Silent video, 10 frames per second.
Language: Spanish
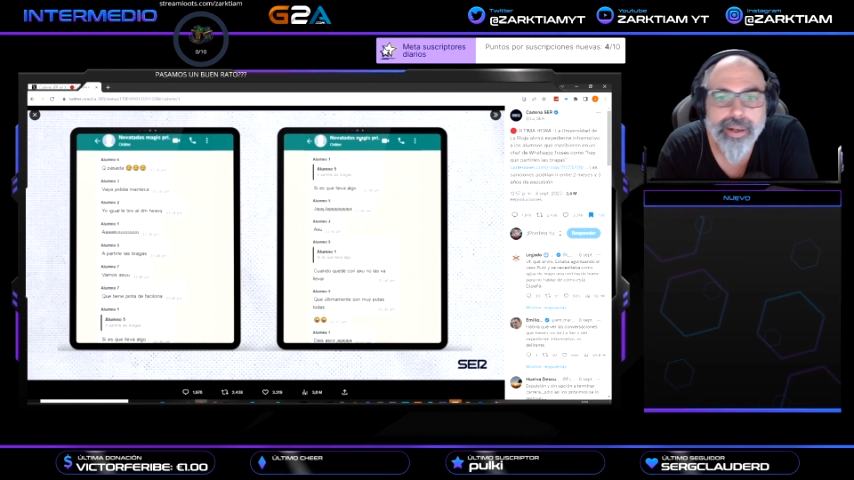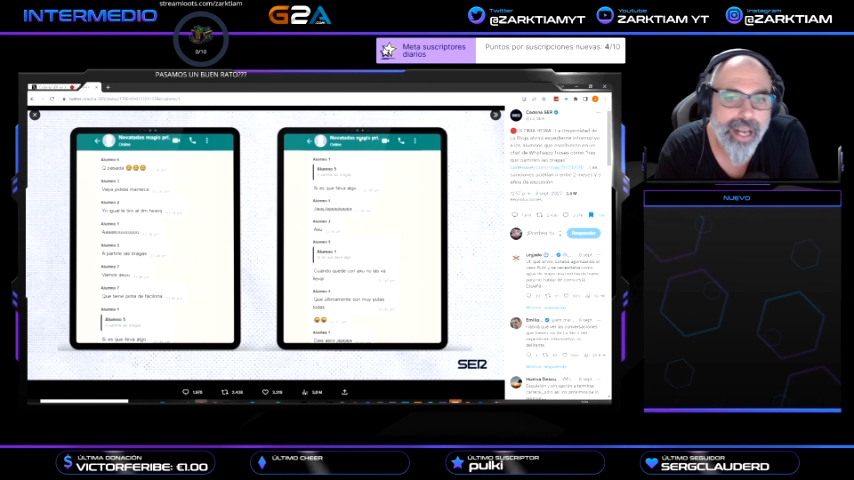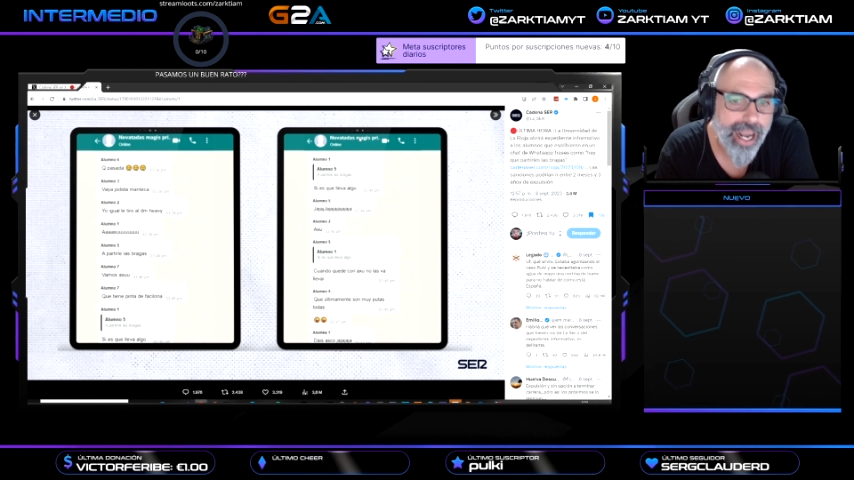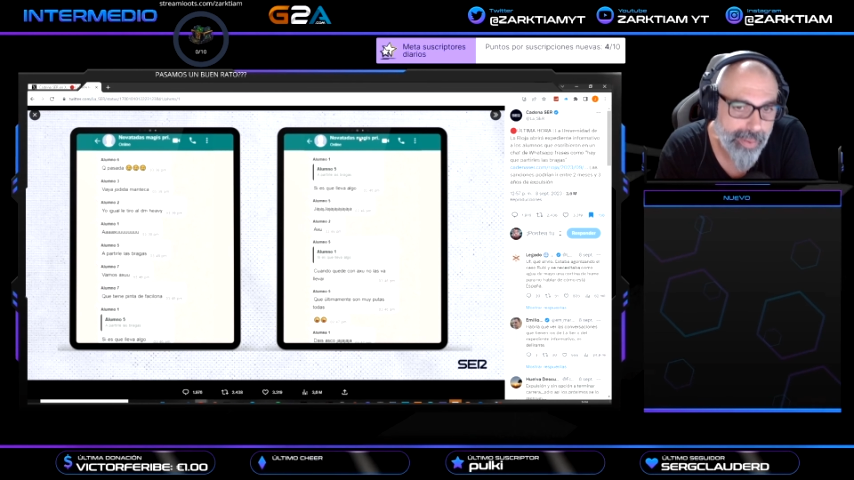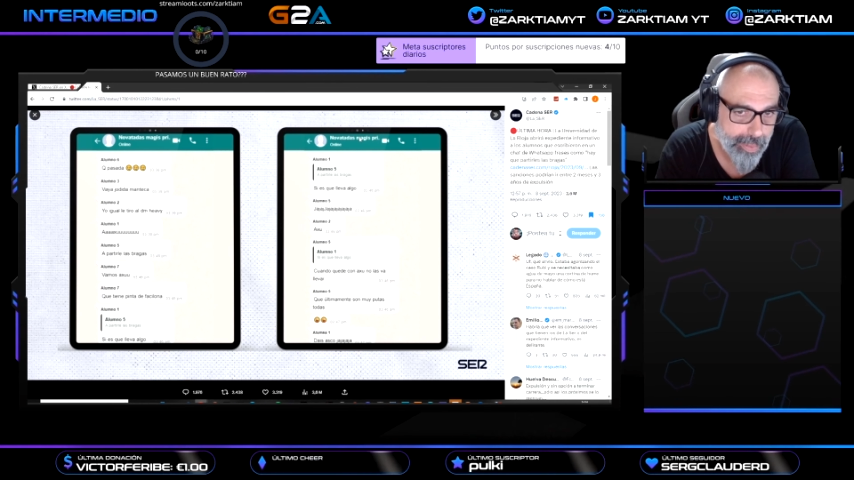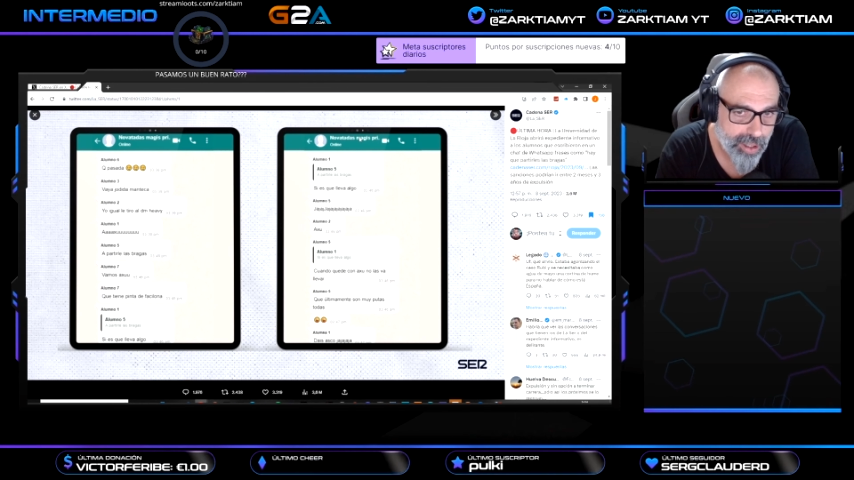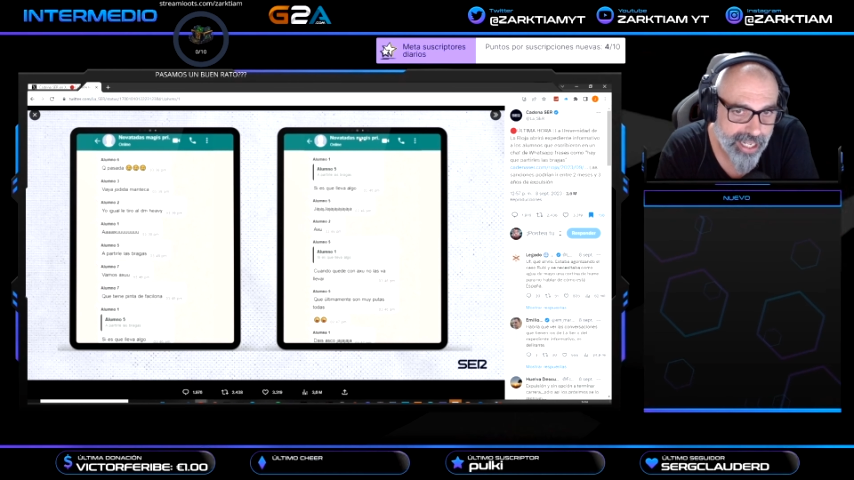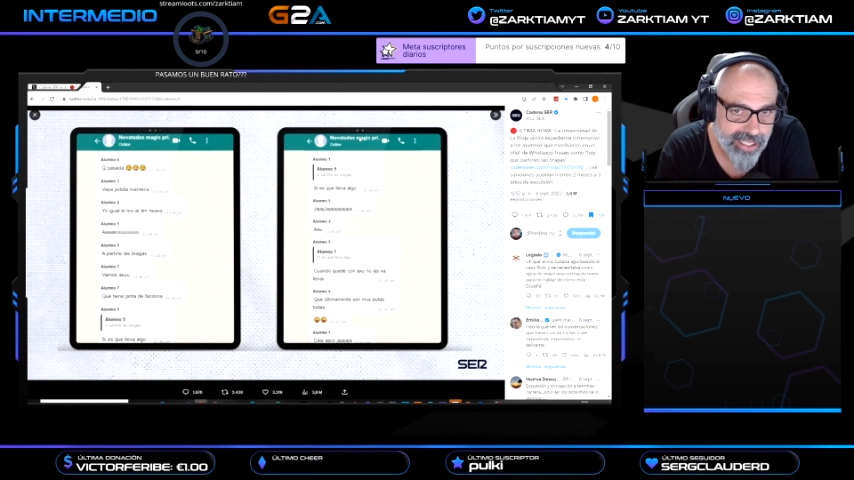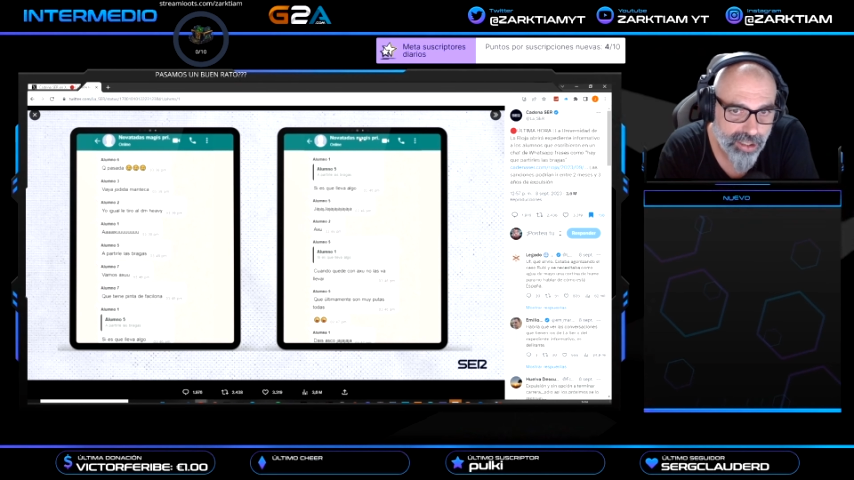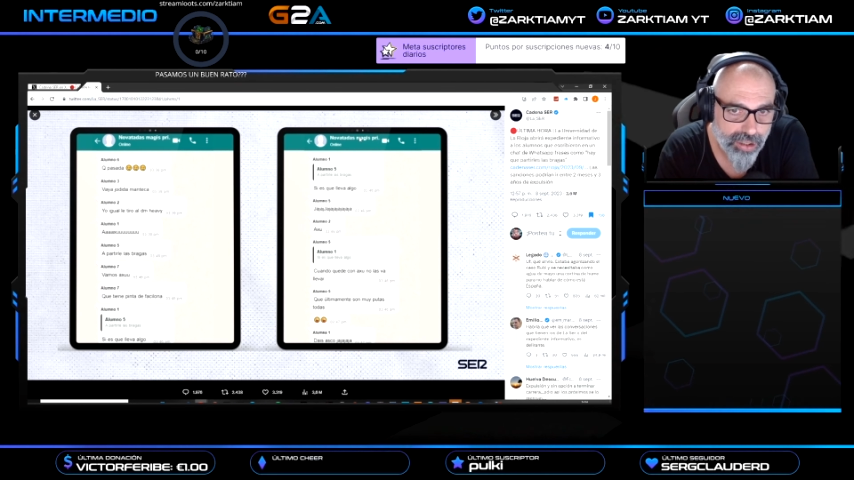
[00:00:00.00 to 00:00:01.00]
Hablamos que
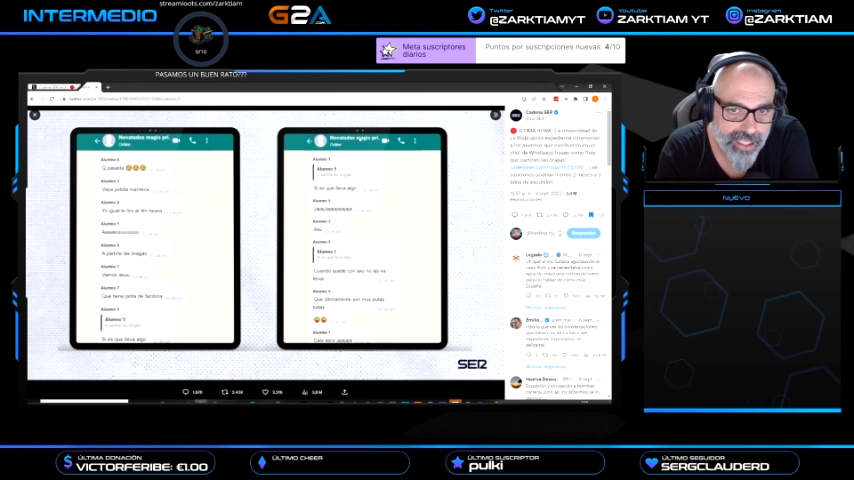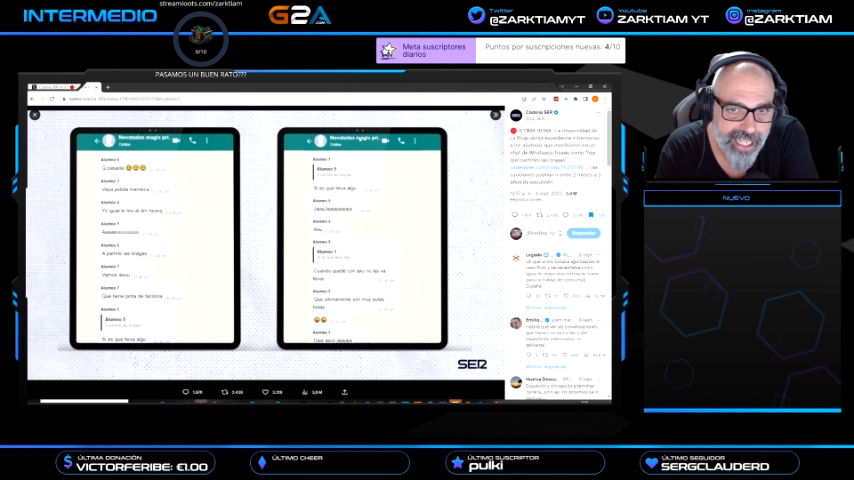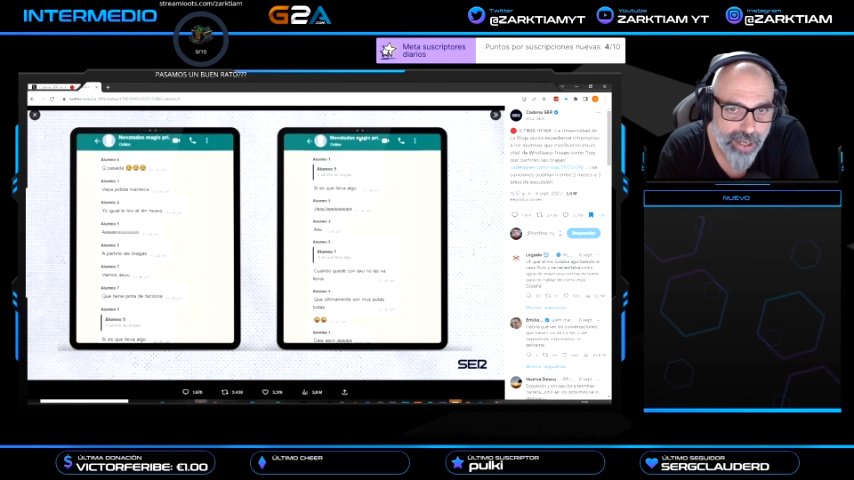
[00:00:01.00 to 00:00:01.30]
esto sería